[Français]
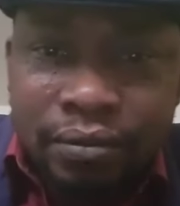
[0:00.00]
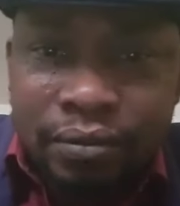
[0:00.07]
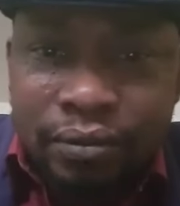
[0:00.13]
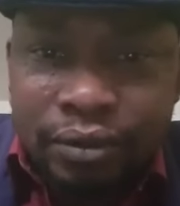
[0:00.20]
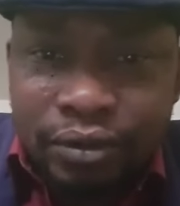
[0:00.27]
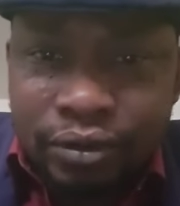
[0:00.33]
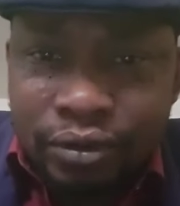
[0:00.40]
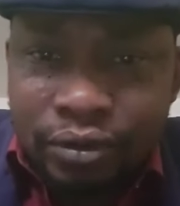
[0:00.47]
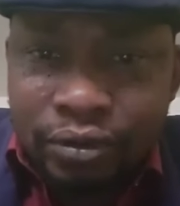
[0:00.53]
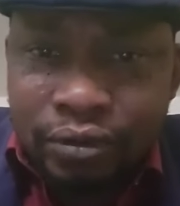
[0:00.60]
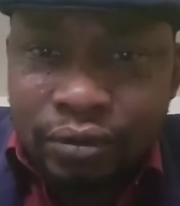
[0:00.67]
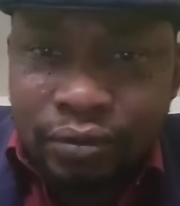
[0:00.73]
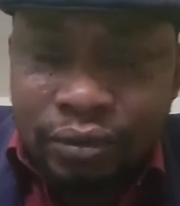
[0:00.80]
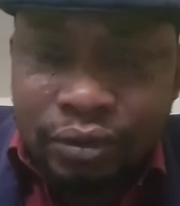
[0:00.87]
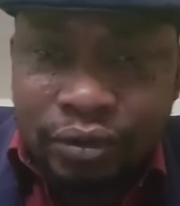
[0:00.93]
Bonjour,
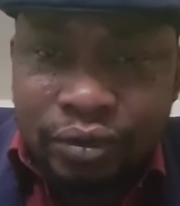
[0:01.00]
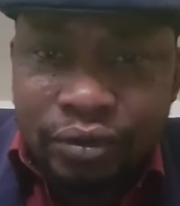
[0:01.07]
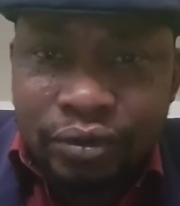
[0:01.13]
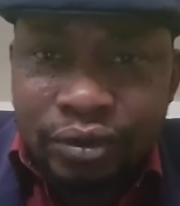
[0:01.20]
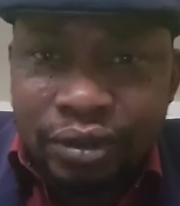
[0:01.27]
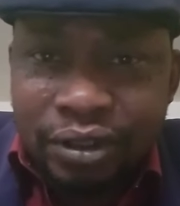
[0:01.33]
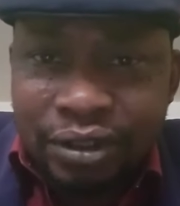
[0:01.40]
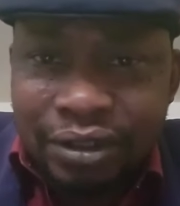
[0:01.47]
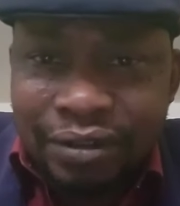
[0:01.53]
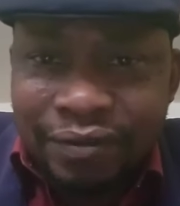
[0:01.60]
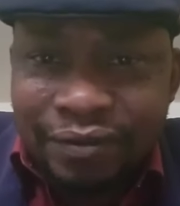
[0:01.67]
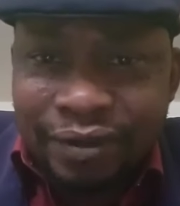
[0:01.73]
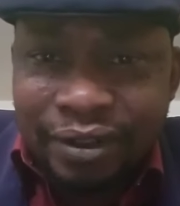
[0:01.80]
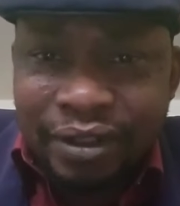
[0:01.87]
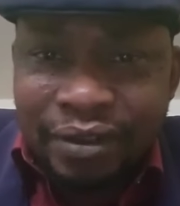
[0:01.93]
bonjour chers
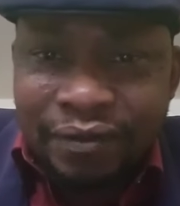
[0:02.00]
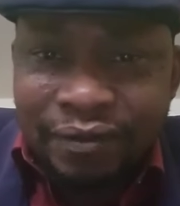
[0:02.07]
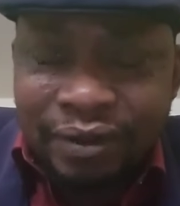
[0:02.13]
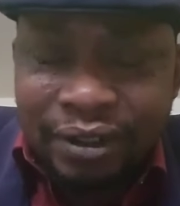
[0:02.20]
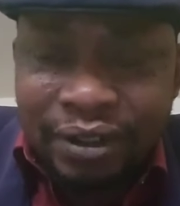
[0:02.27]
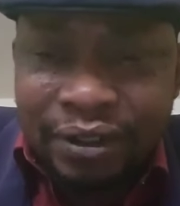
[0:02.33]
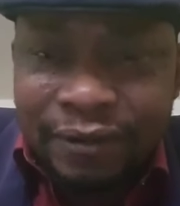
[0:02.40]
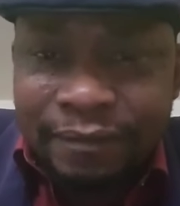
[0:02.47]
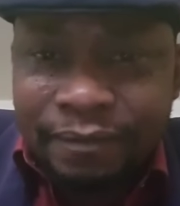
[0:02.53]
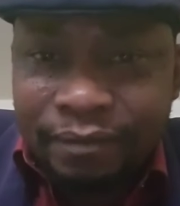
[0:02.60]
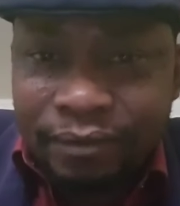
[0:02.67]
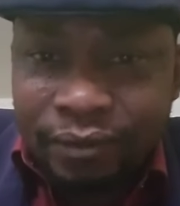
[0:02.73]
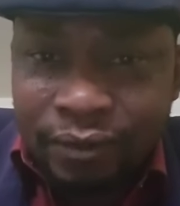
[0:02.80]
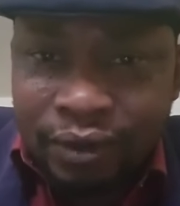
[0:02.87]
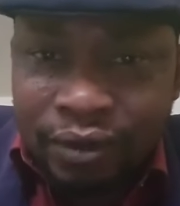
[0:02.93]
Ivoiriens et Ivoiriennes.
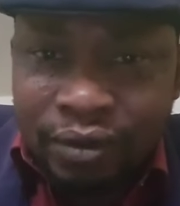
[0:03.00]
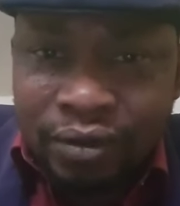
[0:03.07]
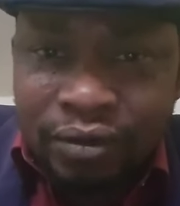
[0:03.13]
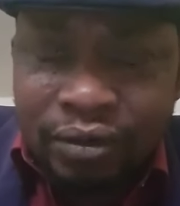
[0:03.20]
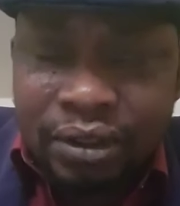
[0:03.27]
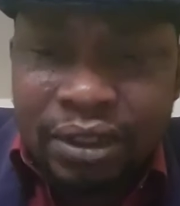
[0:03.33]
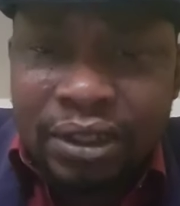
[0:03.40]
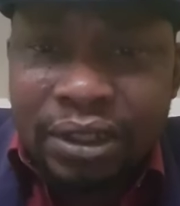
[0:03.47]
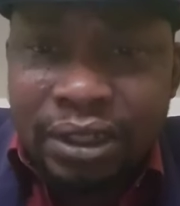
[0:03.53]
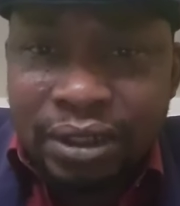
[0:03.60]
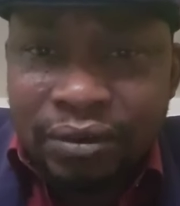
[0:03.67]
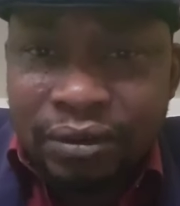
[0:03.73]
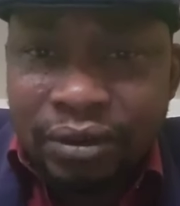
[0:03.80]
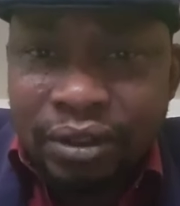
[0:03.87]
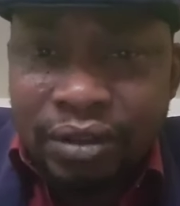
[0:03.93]
Soyez
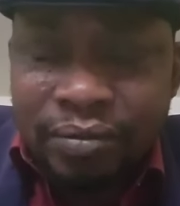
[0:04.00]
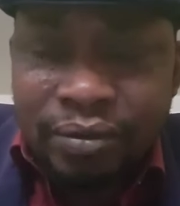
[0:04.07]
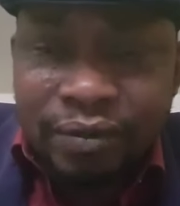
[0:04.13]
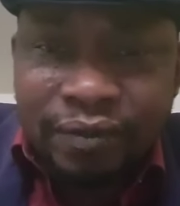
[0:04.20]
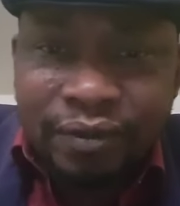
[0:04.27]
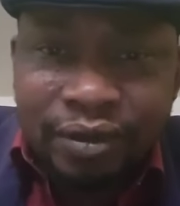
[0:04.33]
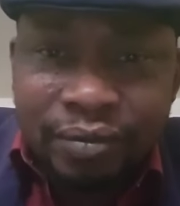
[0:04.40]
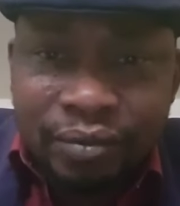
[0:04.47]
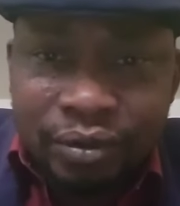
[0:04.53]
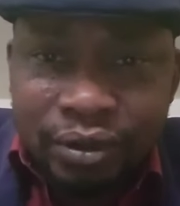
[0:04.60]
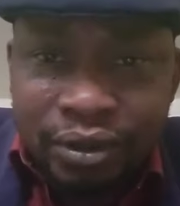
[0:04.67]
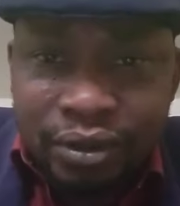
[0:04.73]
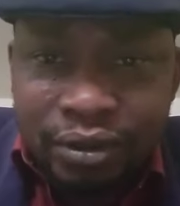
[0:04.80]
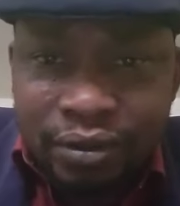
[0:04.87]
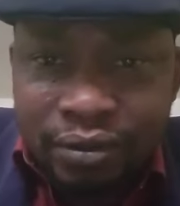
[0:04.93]
salués depuis votre
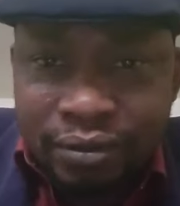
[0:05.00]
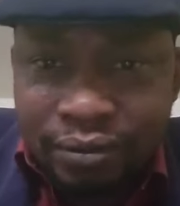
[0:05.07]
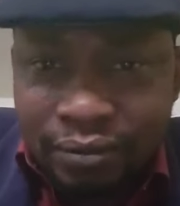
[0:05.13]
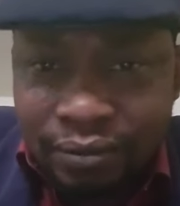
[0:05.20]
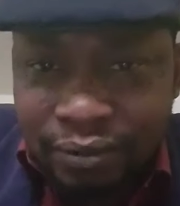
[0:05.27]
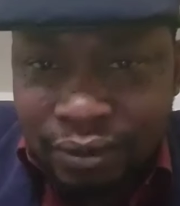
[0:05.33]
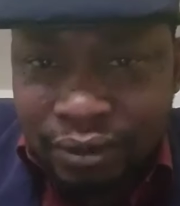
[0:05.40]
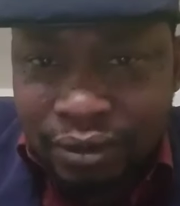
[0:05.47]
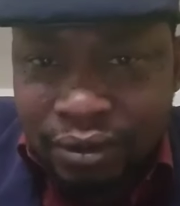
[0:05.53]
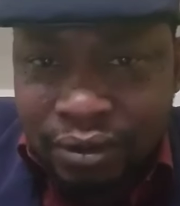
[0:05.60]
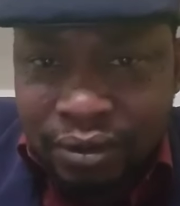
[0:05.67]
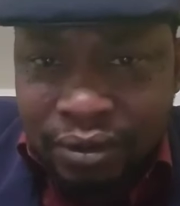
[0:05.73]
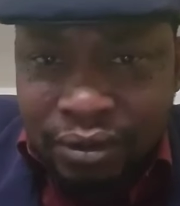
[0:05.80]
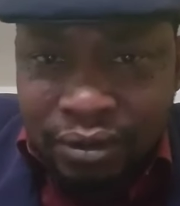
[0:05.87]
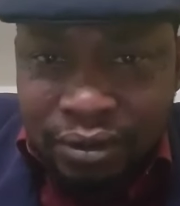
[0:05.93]
position.
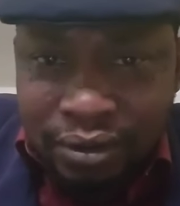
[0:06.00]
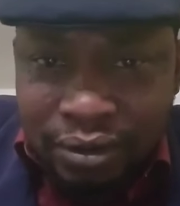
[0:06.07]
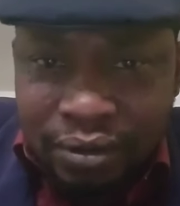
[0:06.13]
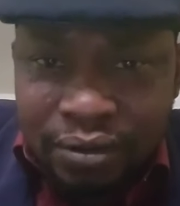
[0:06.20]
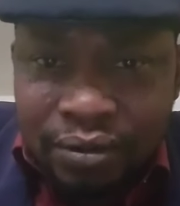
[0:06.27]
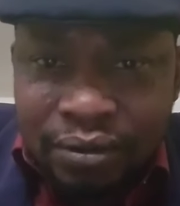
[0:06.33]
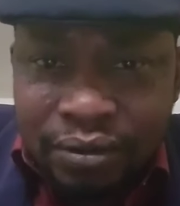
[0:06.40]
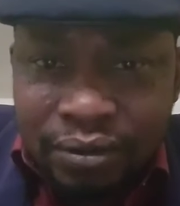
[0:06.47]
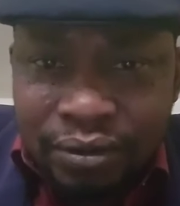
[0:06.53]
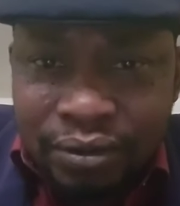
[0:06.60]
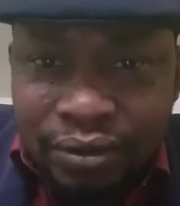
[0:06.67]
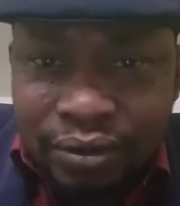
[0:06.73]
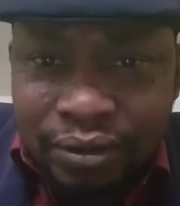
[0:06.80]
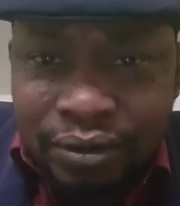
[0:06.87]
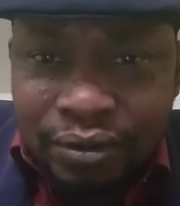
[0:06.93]
Je
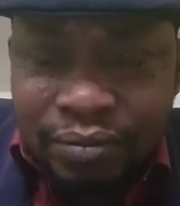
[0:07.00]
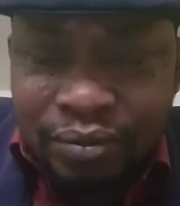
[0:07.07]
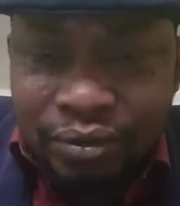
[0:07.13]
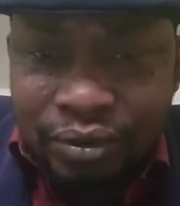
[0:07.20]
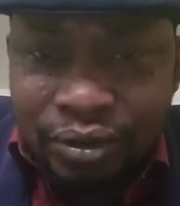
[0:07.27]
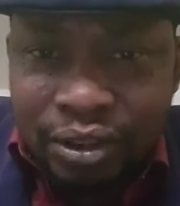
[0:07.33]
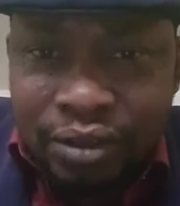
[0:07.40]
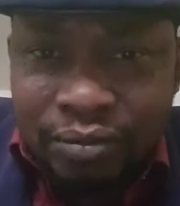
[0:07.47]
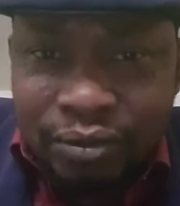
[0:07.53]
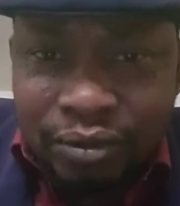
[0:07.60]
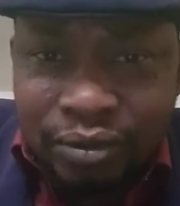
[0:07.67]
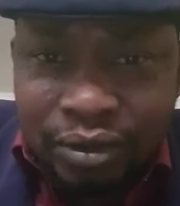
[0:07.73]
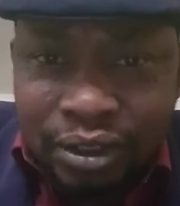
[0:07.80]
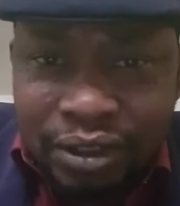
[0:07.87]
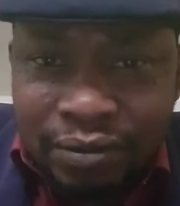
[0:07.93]
suis, pour ceux qui ne me
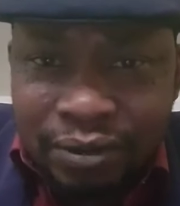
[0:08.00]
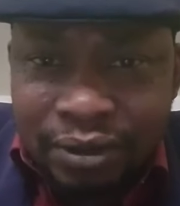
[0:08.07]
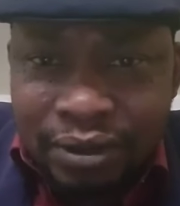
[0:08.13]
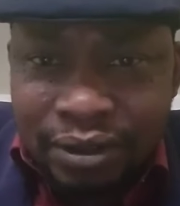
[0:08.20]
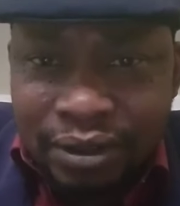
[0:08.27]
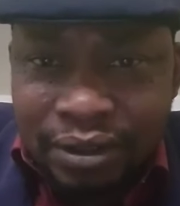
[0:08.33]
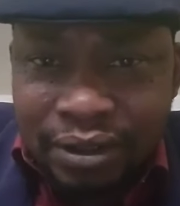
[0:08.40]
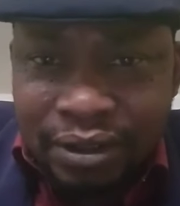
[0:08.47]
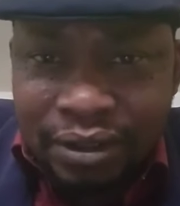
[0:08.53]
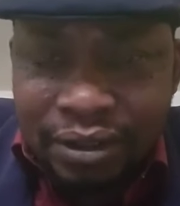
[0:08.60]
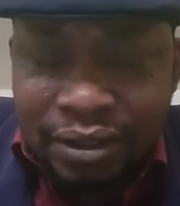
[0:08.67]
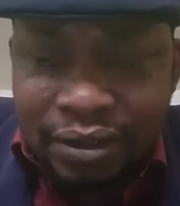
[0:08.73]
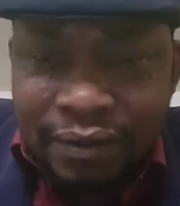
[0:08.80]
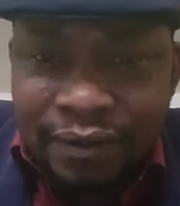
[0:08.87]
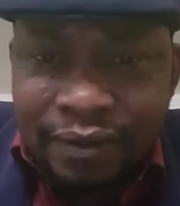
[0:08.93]
connaissent pas, c'est Céline
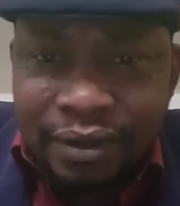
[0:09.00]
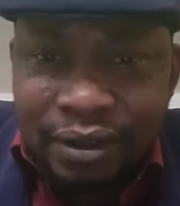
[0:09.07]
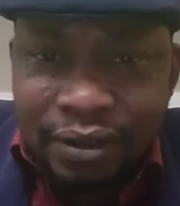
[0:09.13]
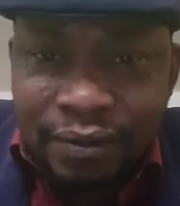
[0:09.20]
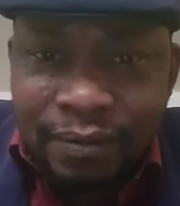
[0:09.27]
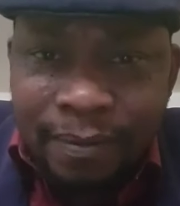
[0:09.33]
Defila.